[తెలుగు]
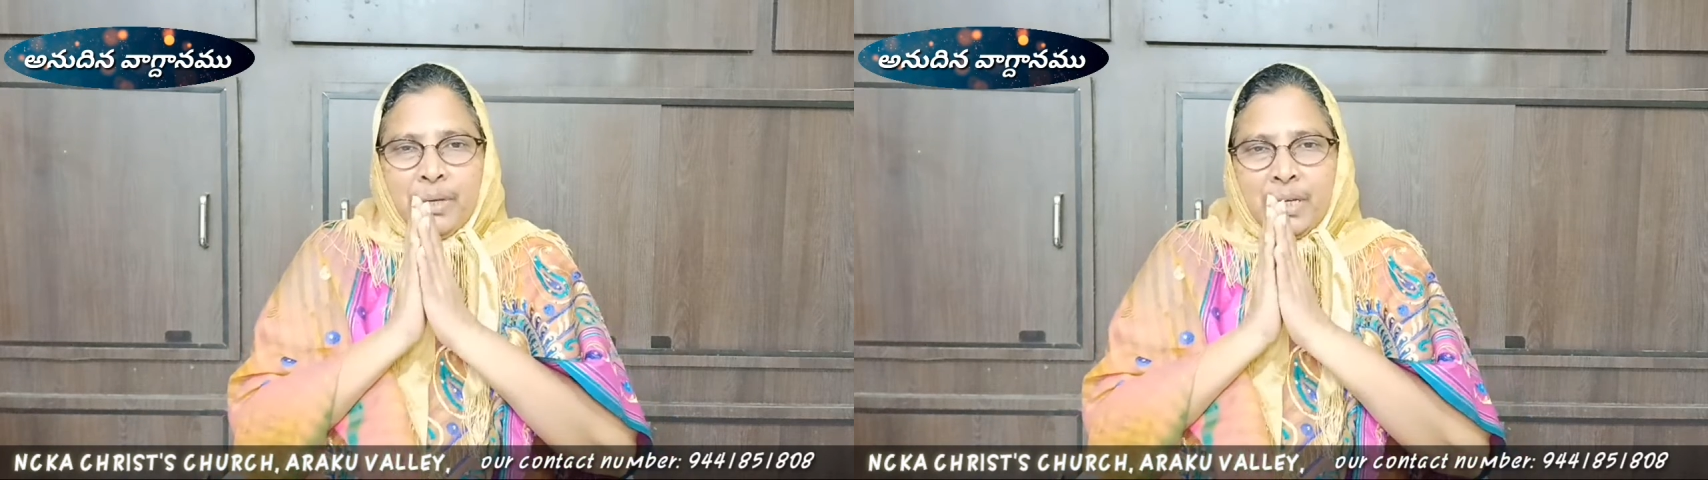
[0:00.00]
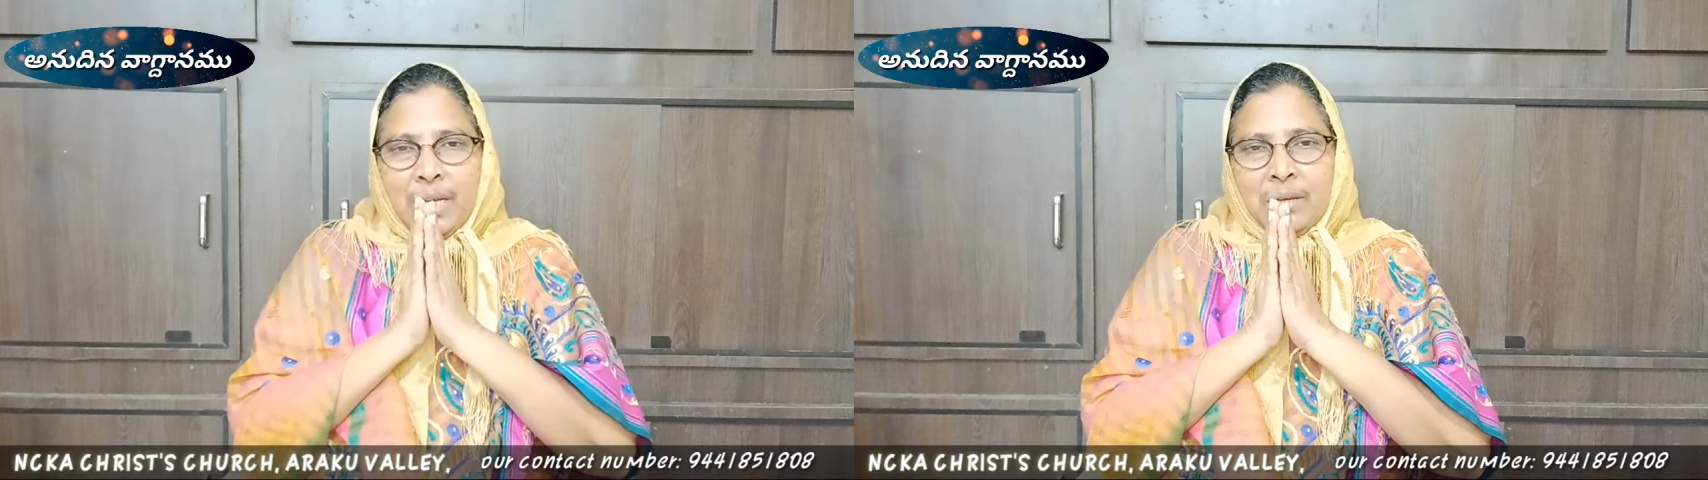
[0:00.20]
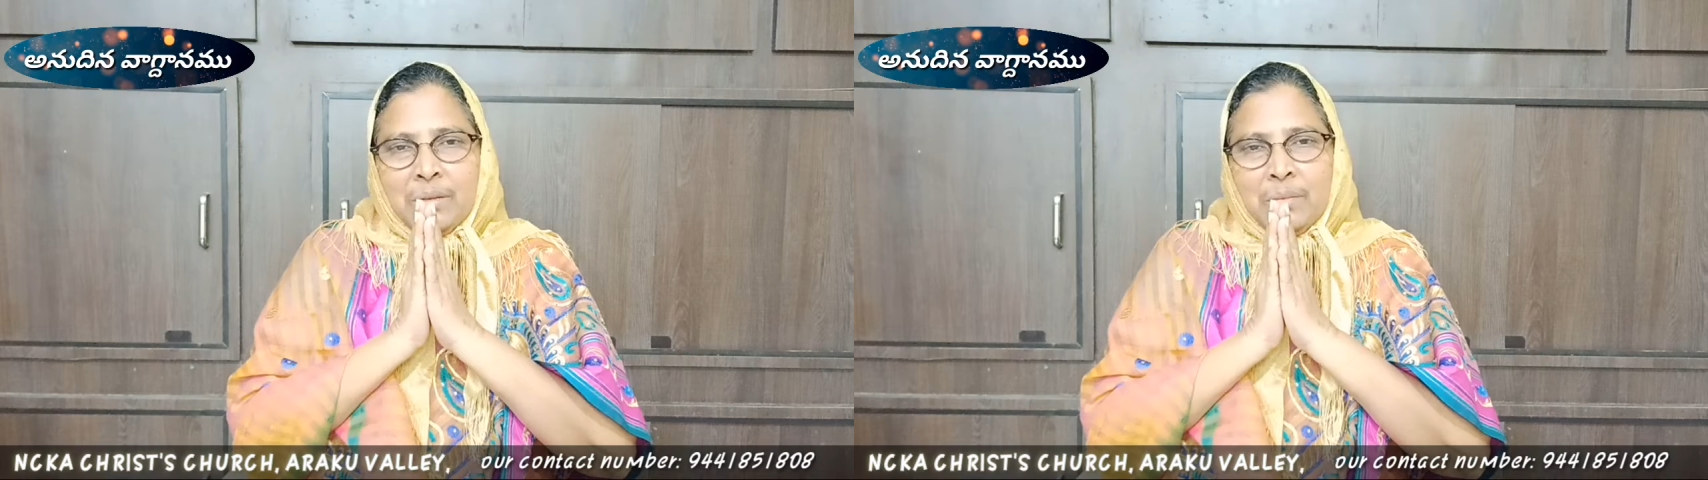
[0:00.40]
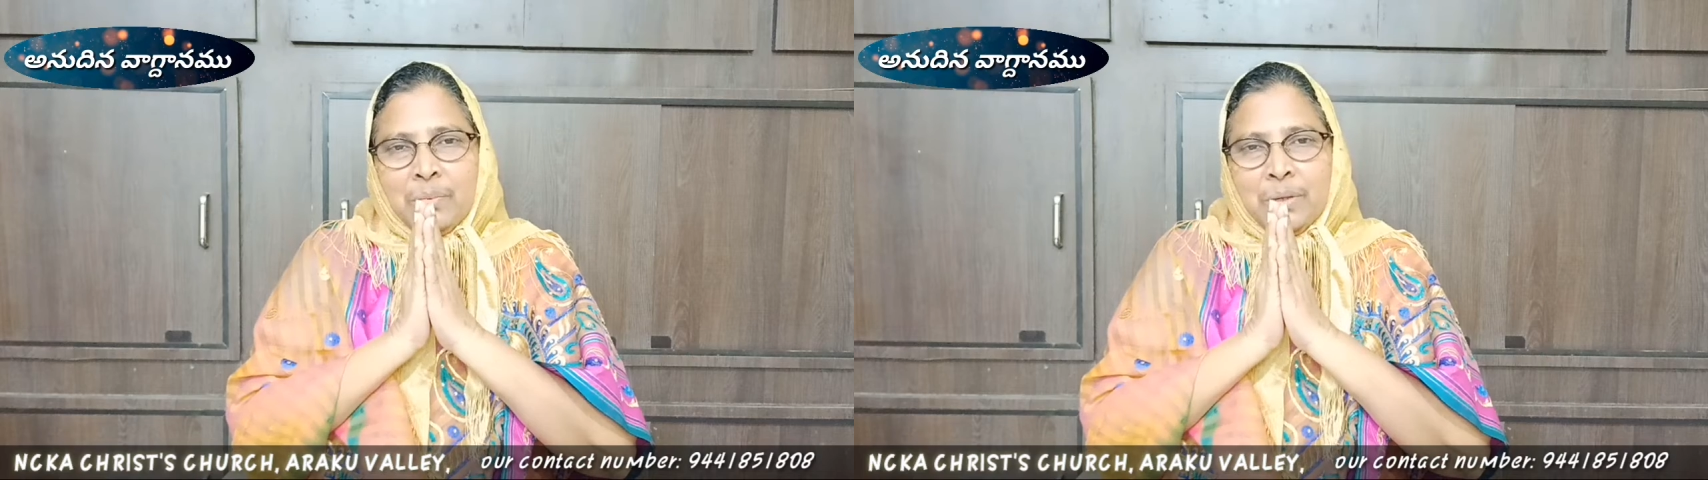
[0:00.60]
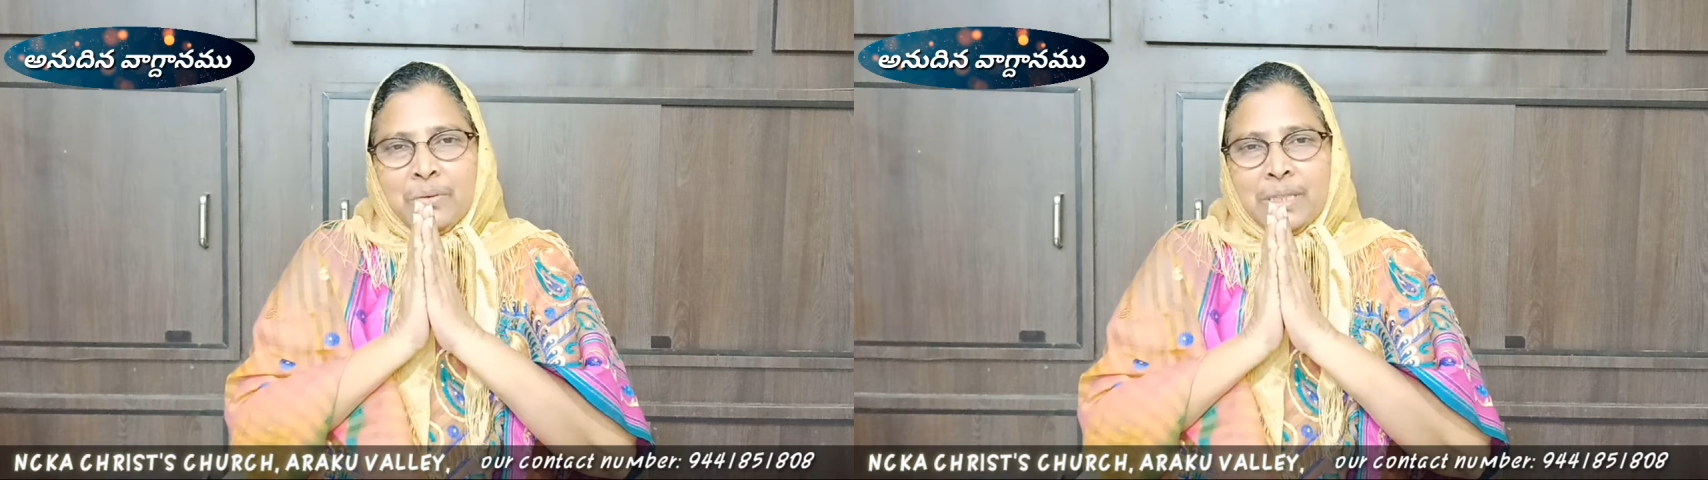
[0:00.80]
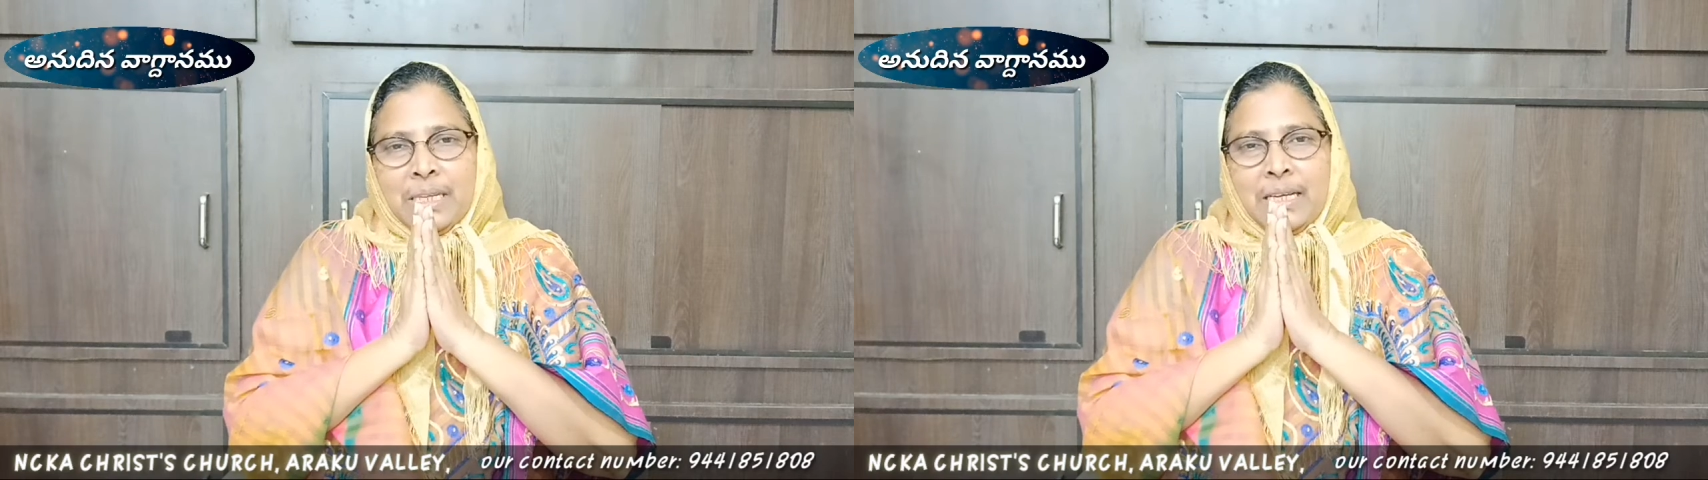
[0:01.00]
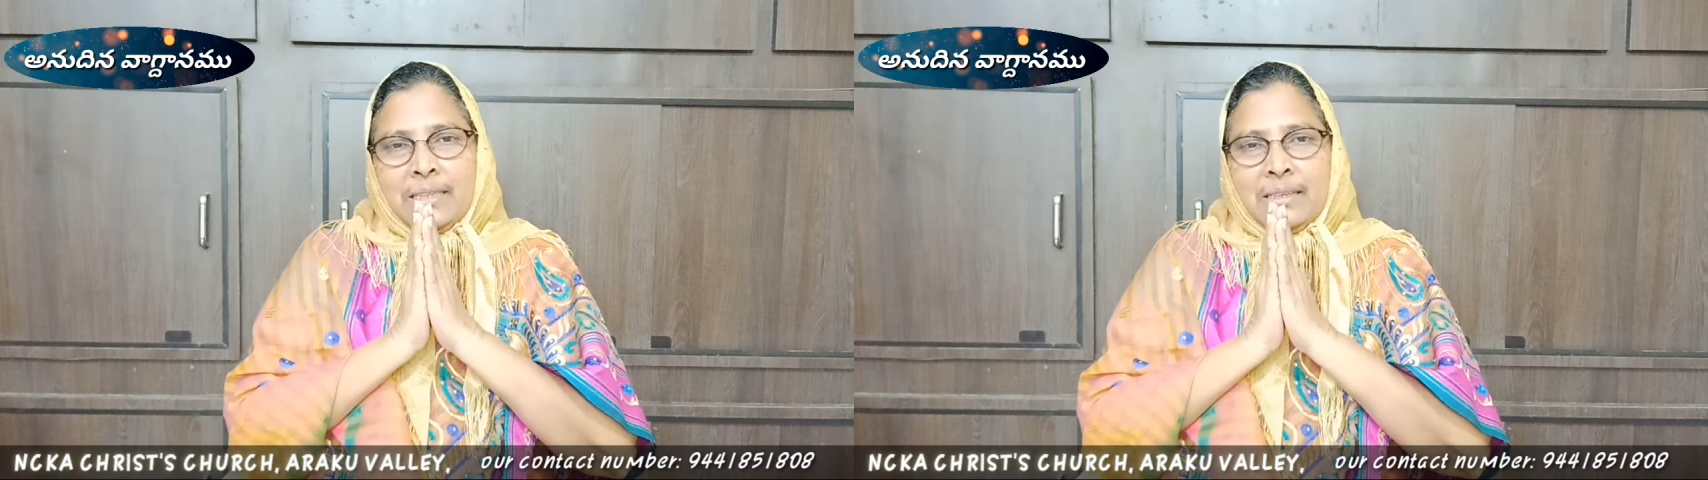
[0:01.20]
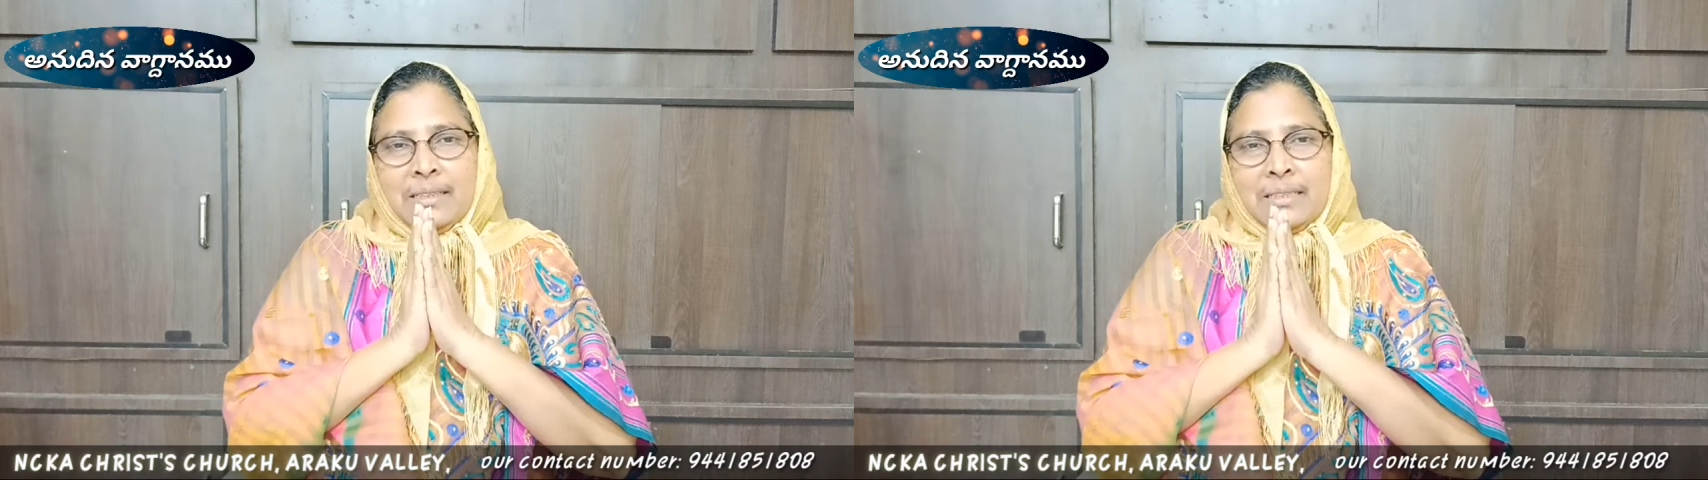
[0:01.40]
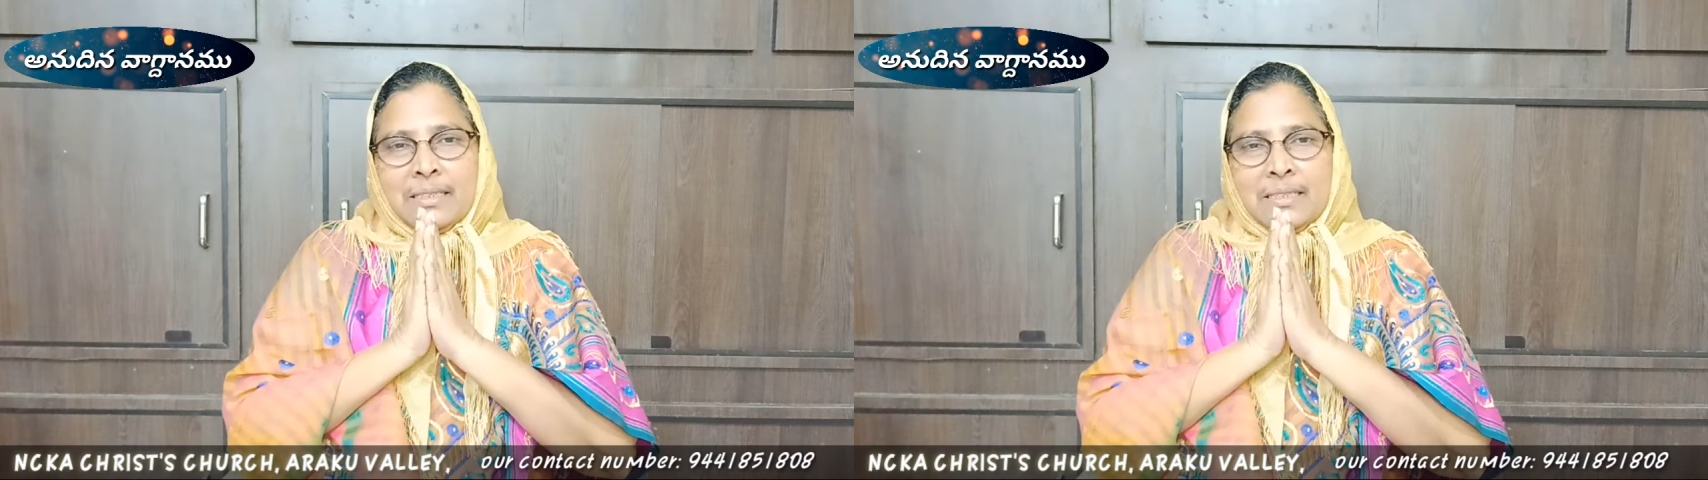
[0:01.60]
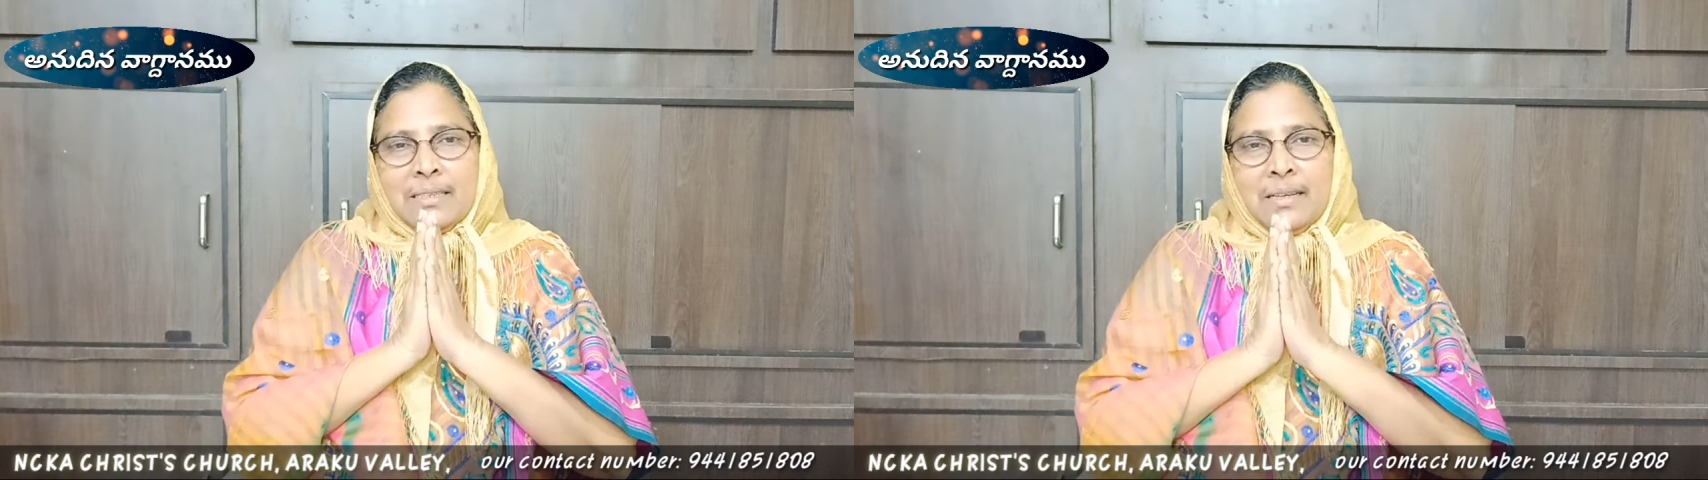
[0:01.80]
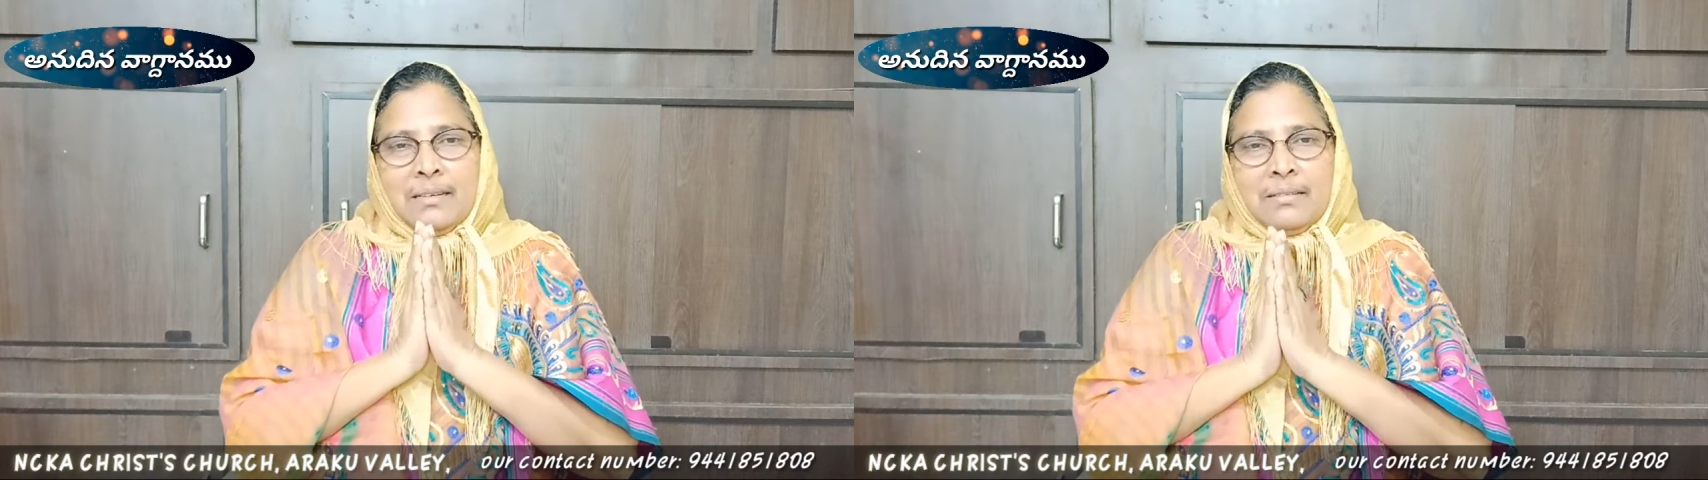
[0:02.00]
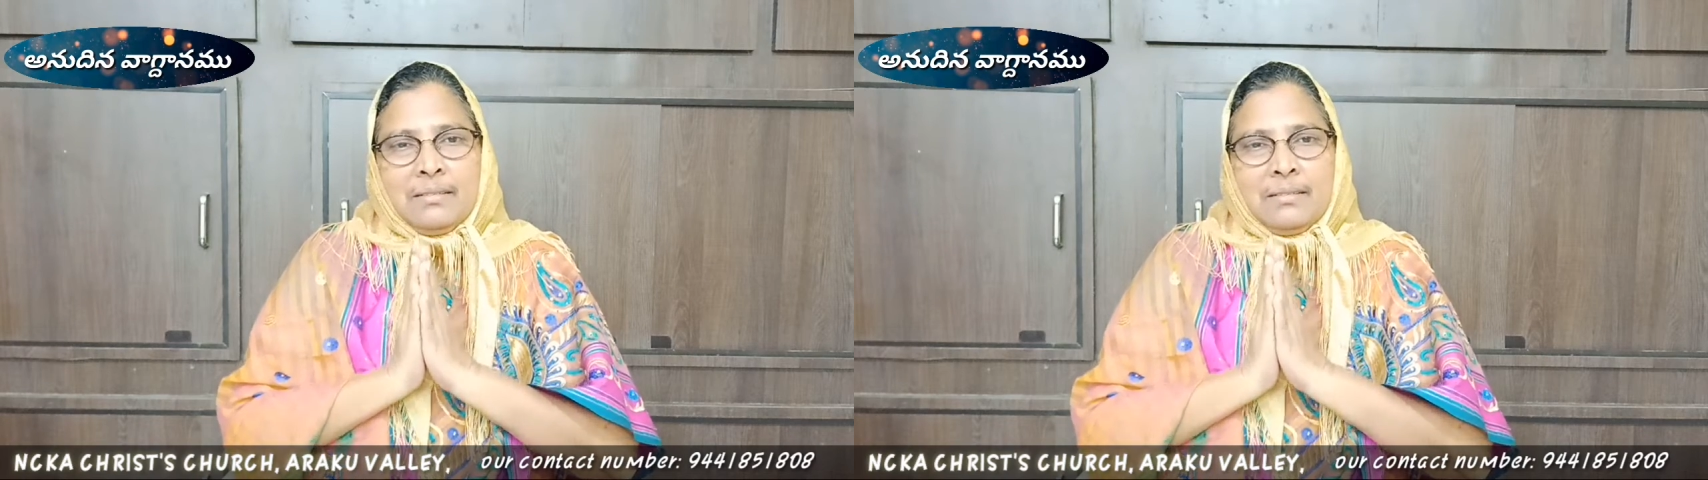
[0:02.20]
మీకు నా హృదయపూర్వక వందనాలు తెలియజేస్తున్నా